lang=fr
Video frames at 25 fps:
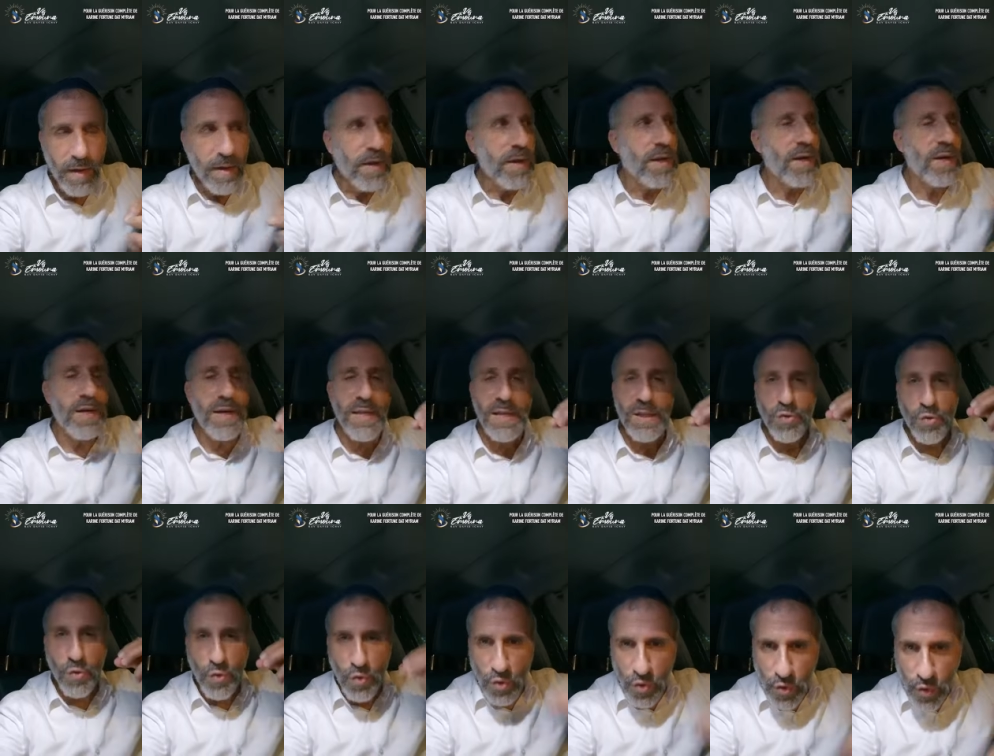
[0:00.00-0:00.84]
Les
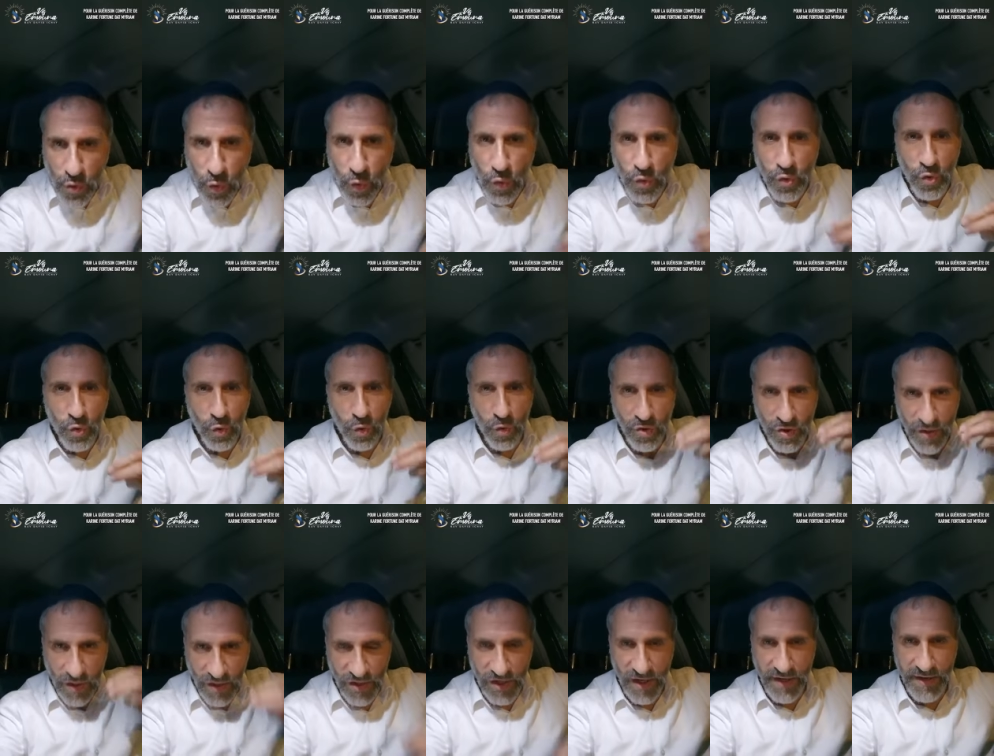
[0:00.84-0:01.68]
deux jours de Rosh
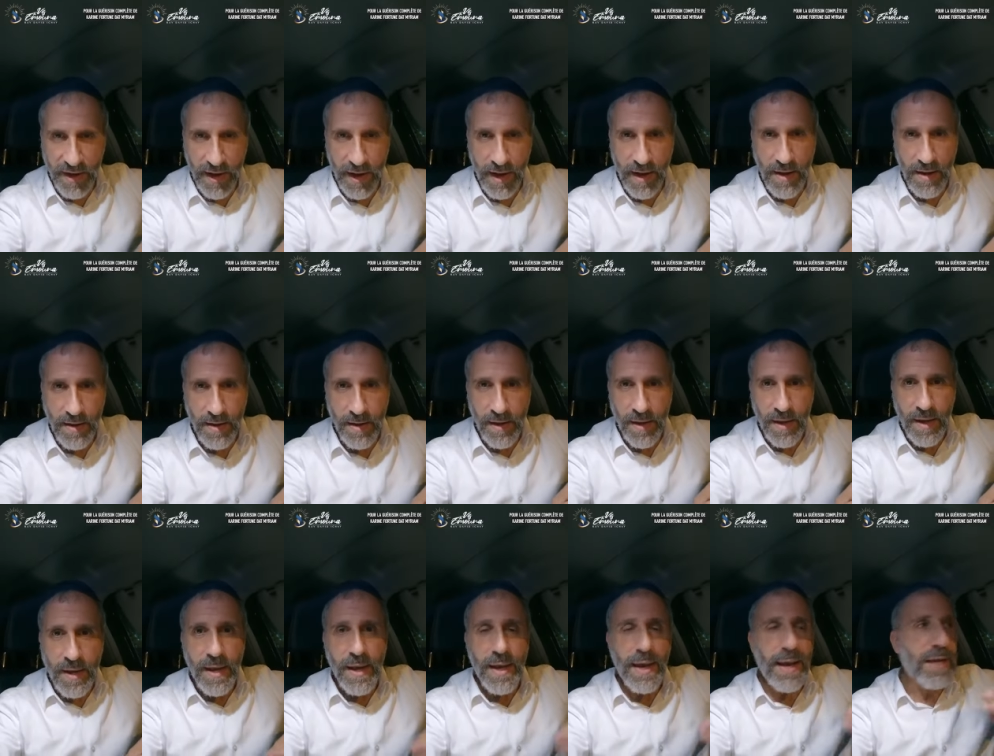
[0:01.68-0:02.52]
Hashanah,
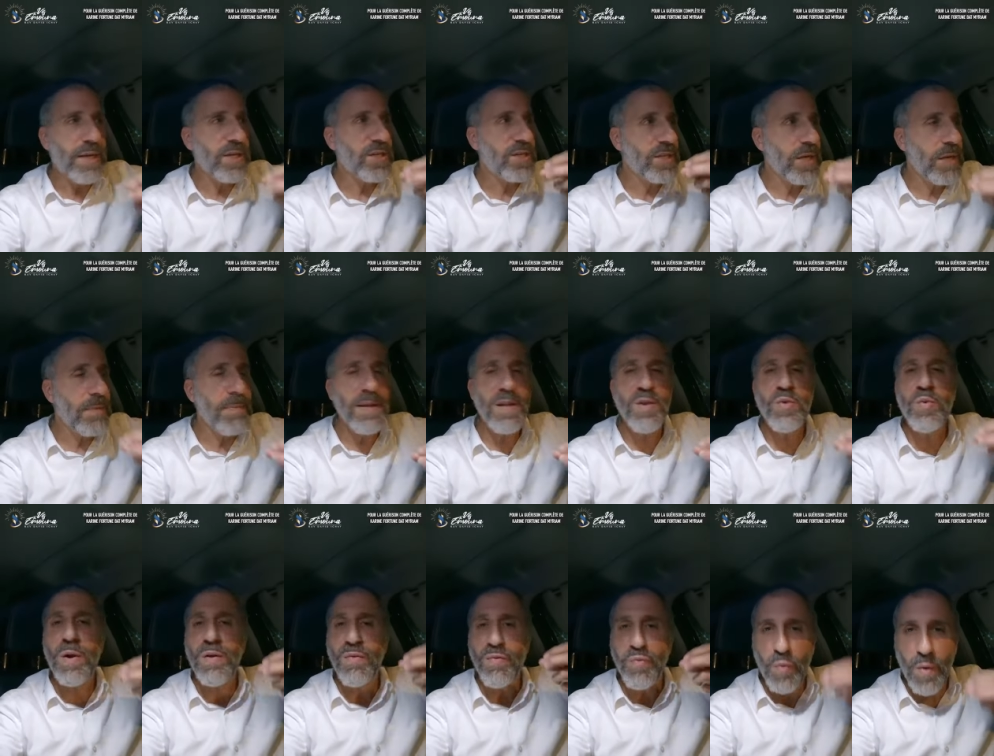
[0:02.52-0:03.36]
Hachem, il doit
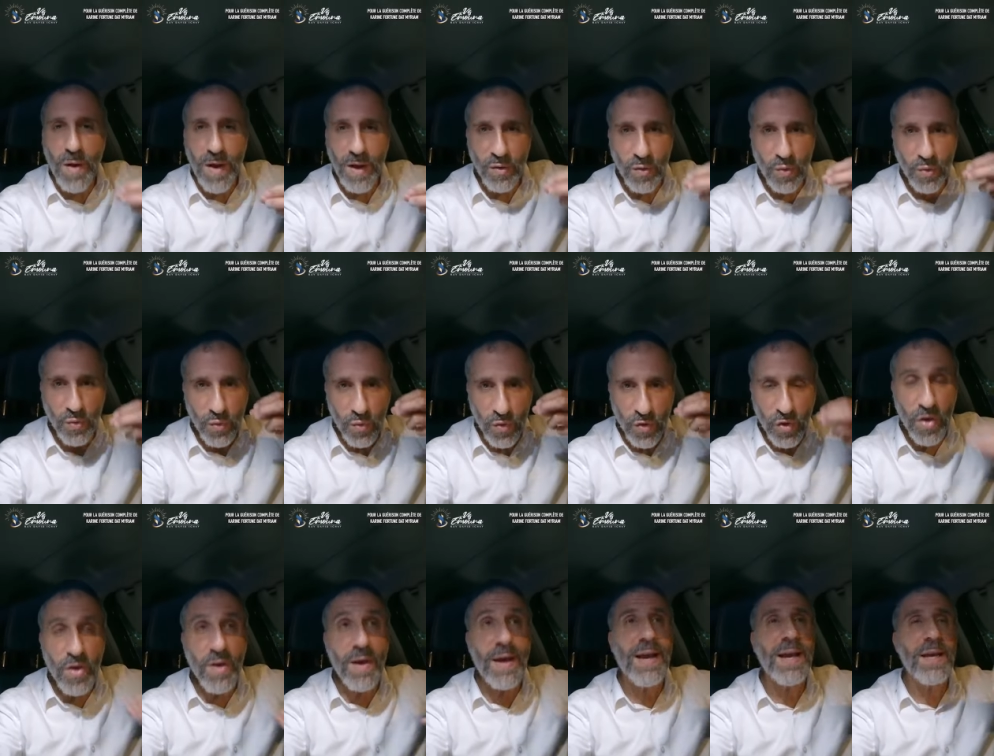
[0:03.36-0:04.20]
voir dans ton
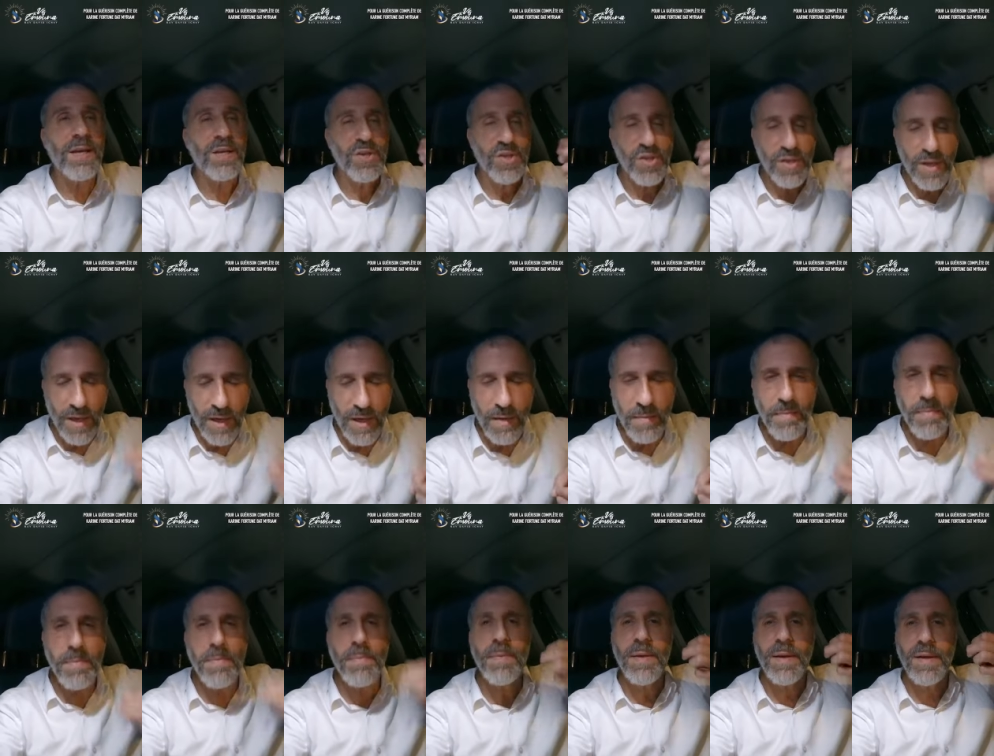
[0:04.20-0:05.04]
cœur Hachem,
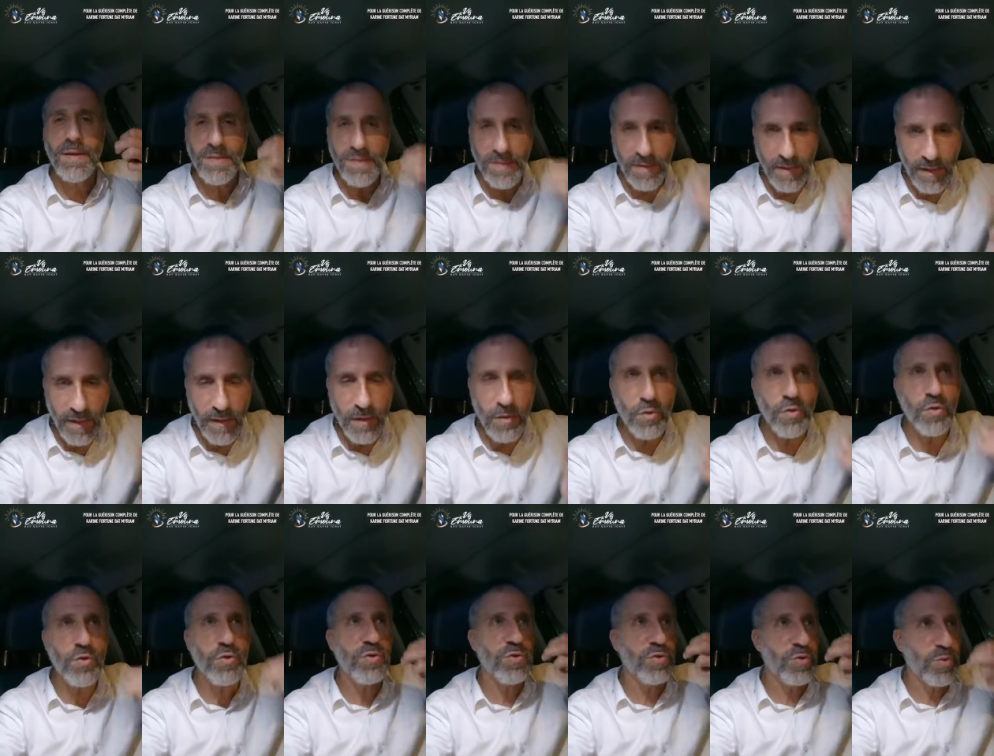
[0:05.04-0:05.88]
merci que
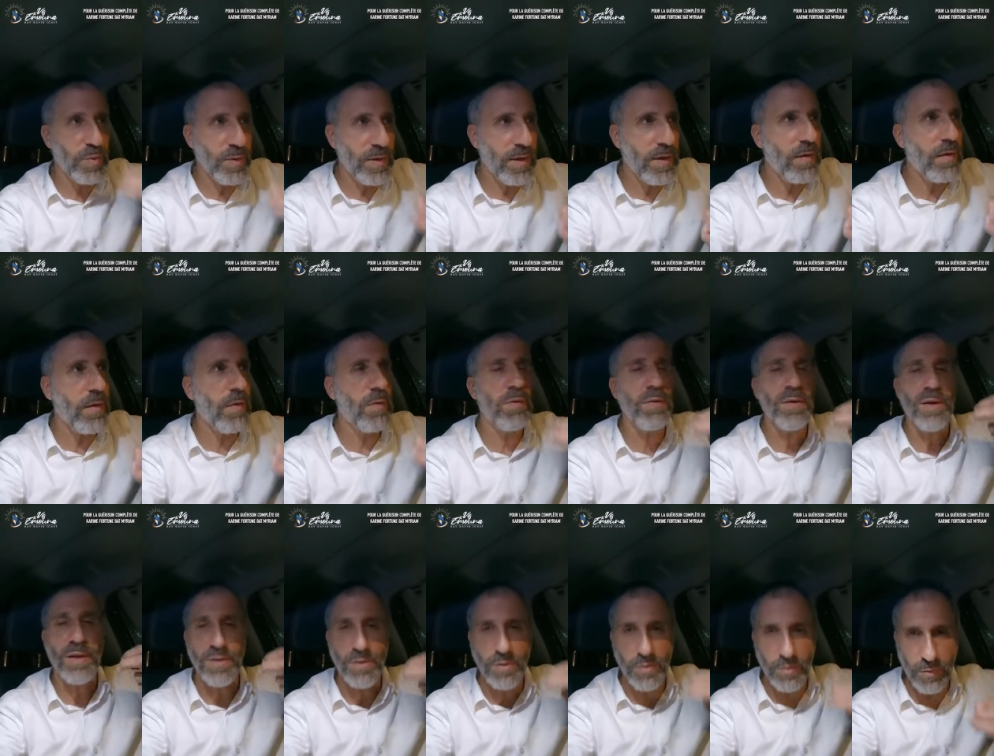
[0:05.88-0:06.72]
je suis en
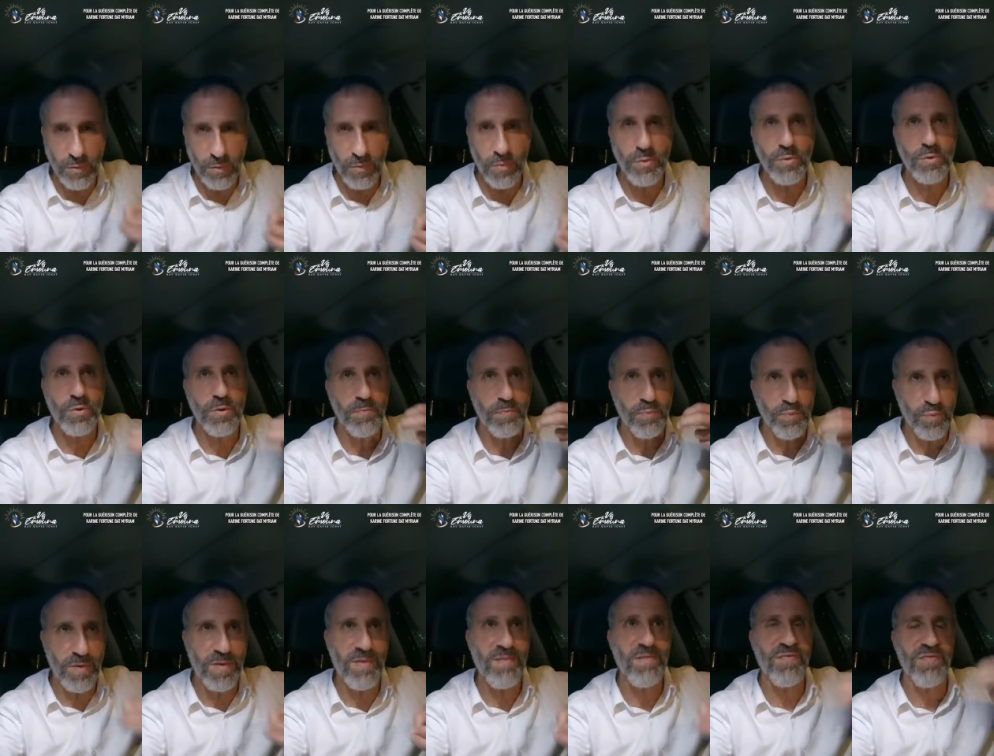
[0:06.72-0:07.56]
location
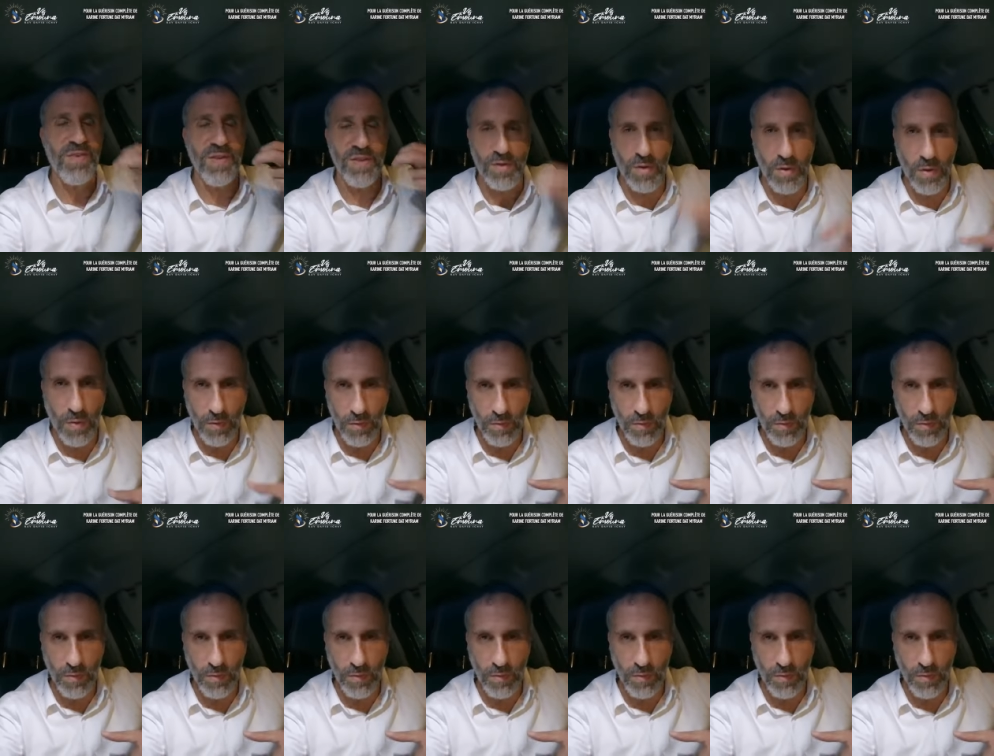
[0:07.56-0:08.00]
depuis 20 ans.